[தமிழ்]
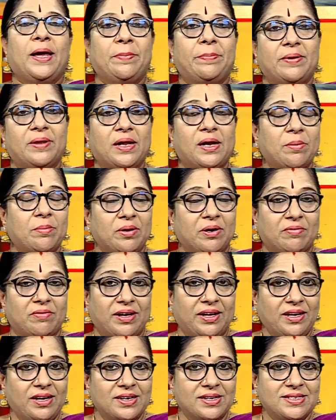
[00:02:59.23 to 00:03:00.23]
இப்போ தான் நமக்கு
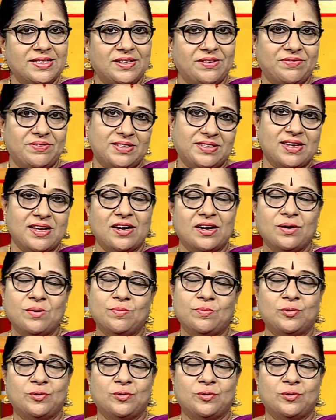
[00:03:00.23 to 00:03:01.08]
வைகாசி விசாகம்